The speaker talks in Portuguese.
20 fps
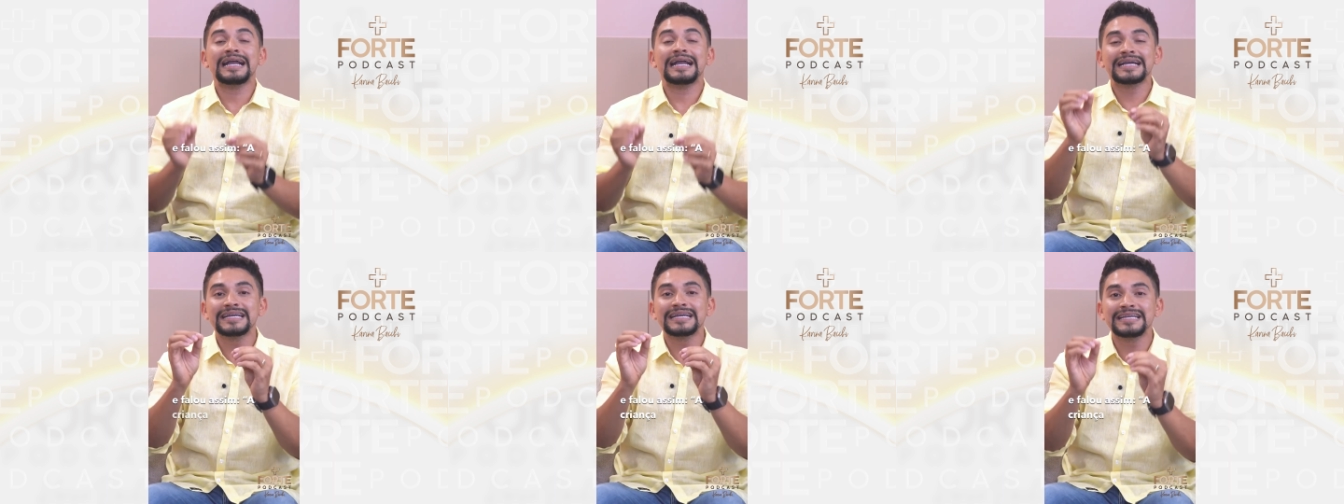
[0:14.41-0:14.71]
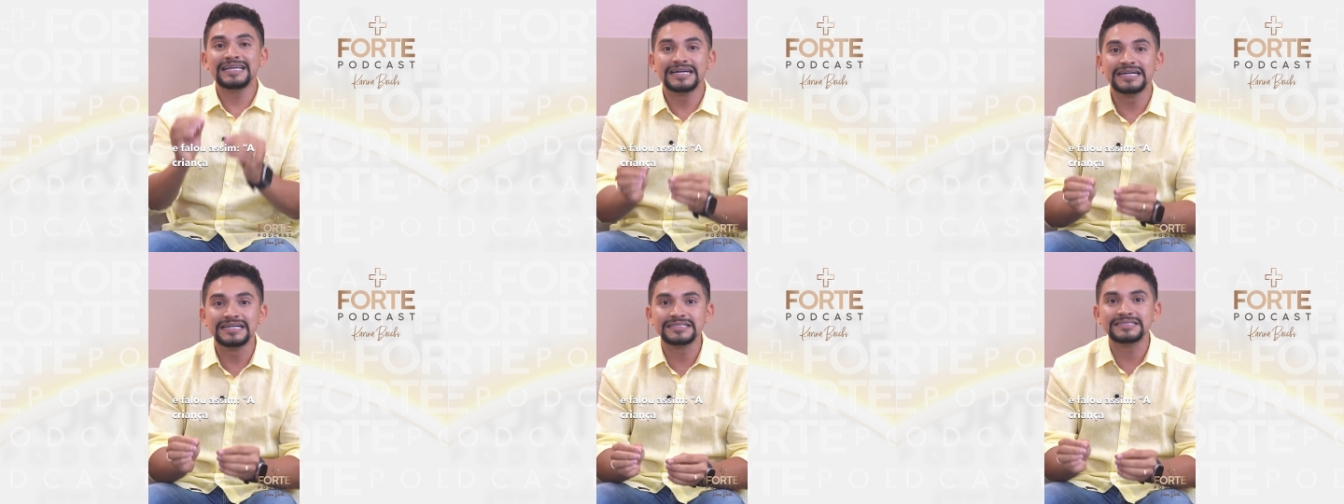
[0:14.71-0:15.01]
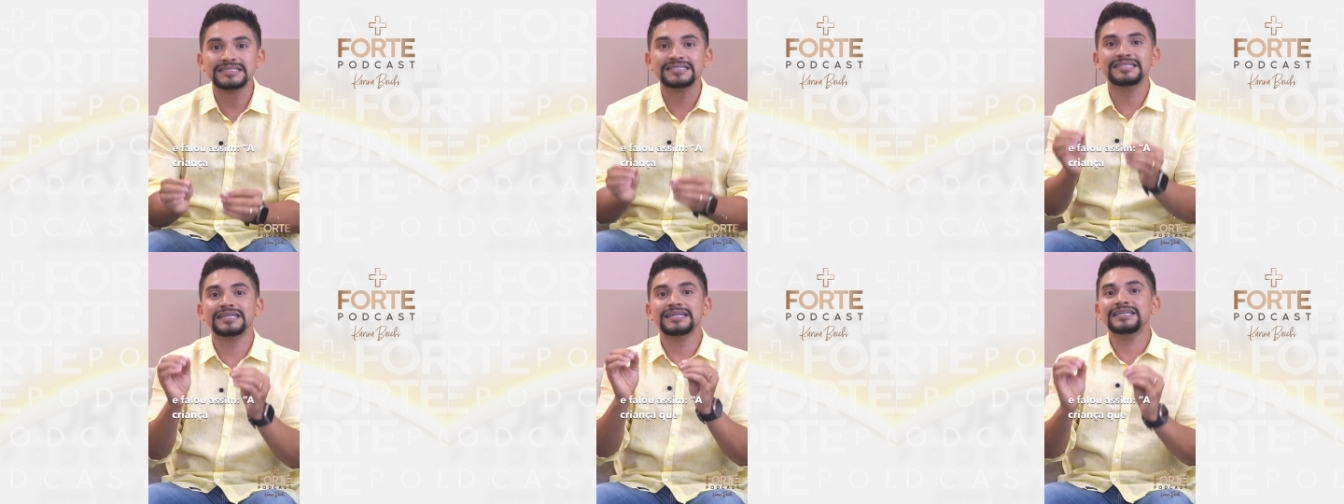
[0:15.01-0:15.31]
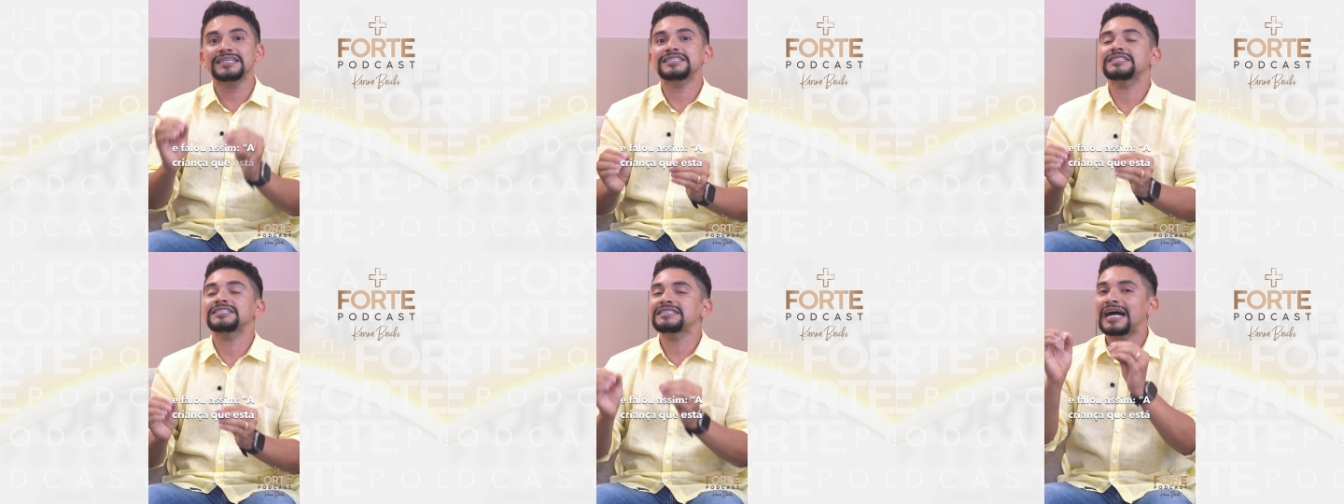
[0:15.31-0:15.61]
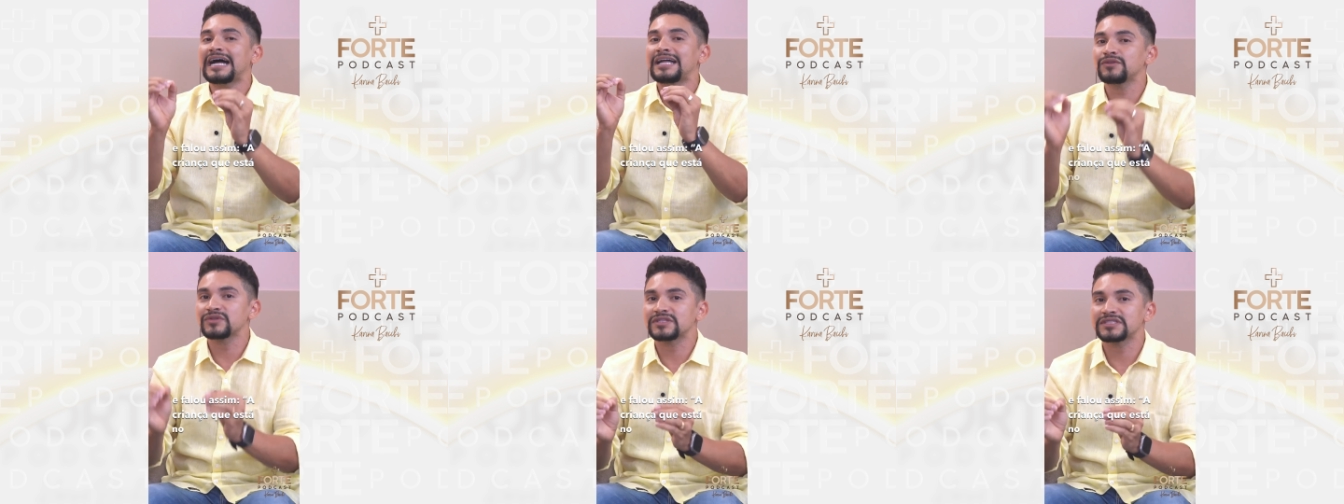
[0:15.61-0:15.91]
"A criança que
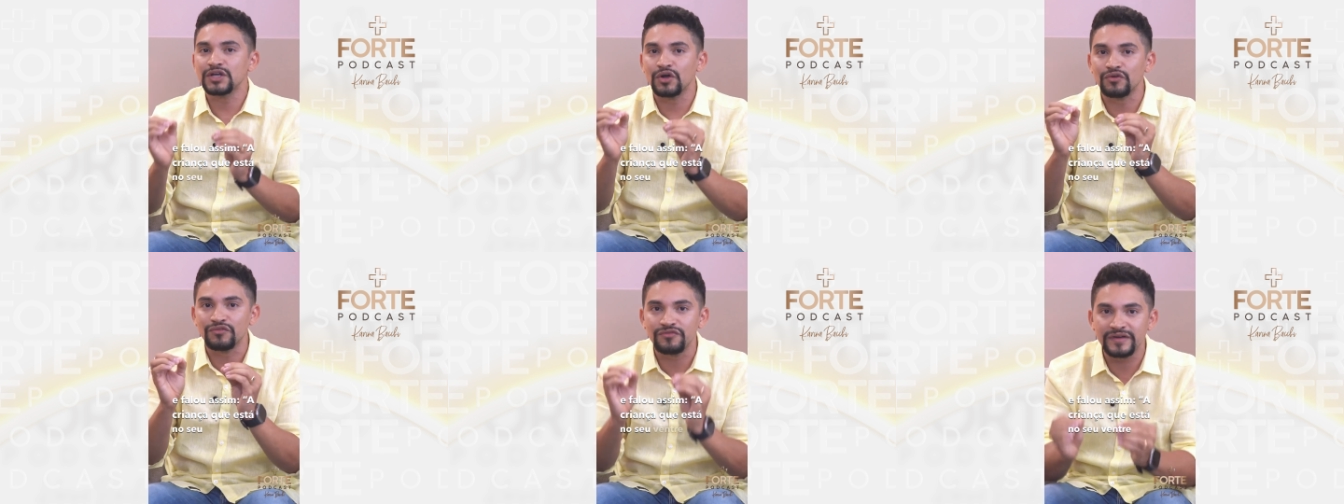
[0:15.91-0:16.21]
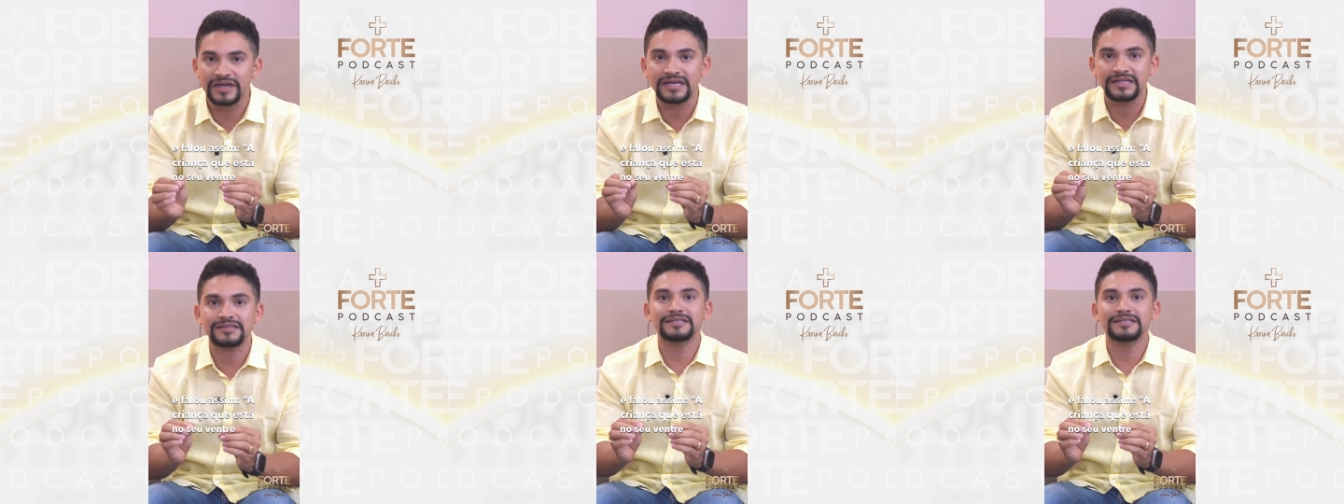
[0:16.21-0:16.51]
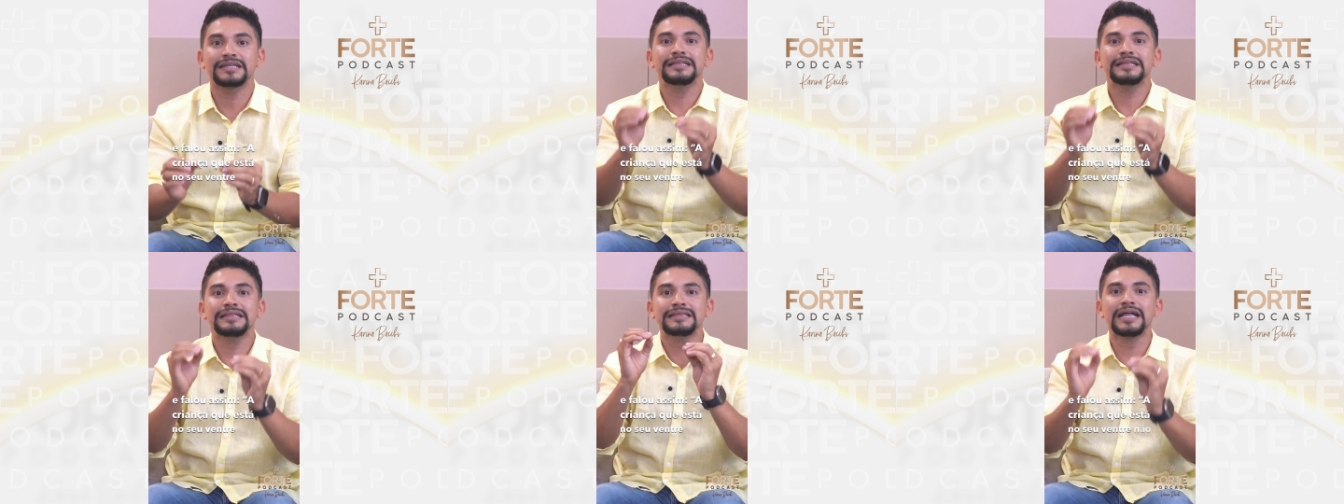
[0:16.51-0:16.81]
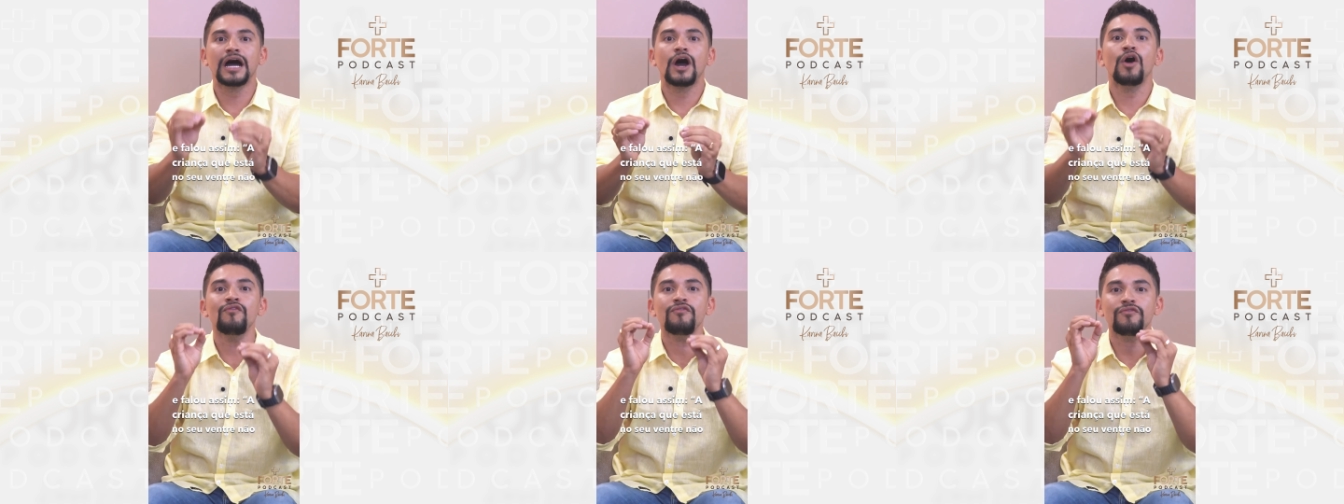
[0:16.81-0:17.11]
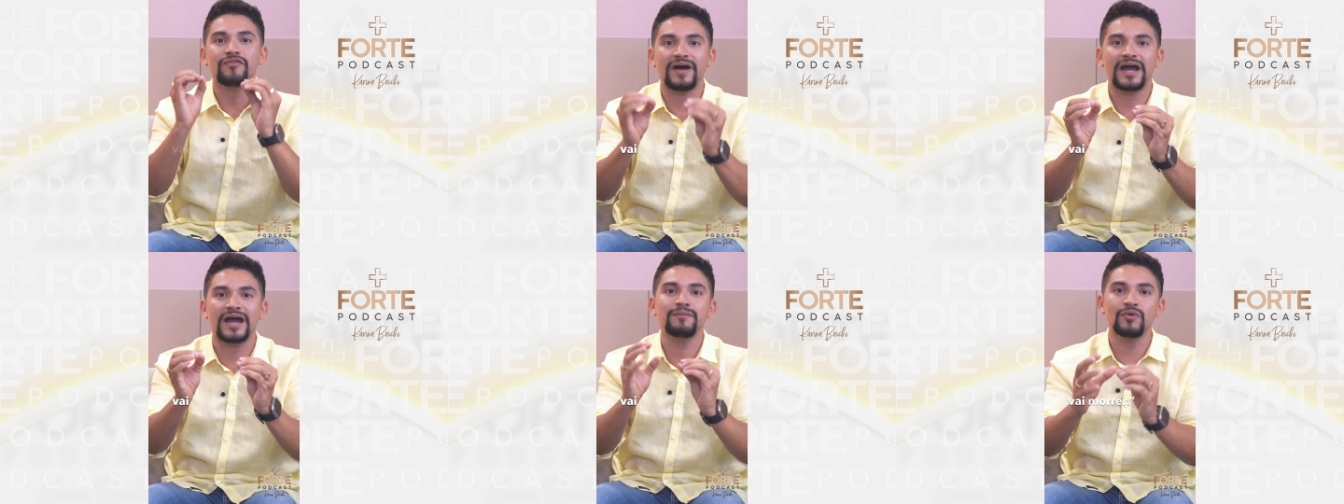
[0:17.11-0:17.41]
está no seu ventre
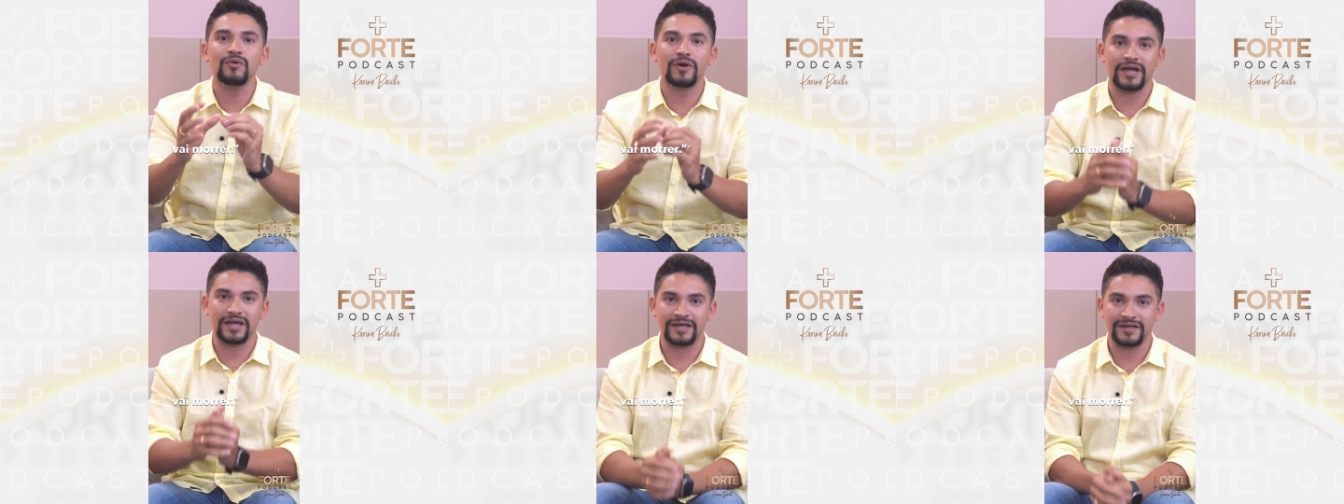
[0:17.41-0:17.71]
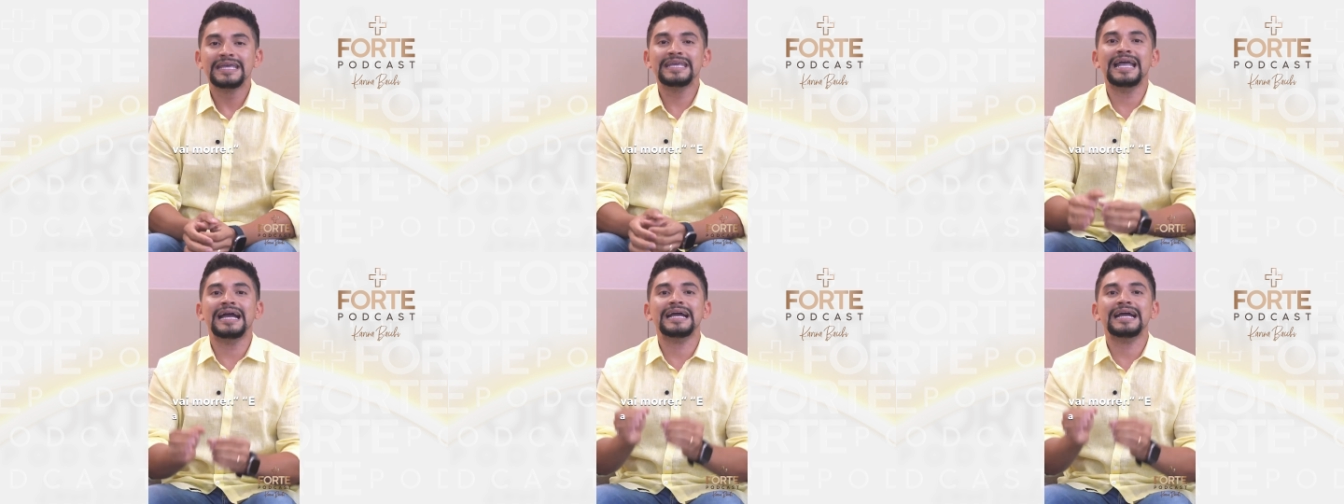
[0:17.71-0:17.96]
não vai morrer.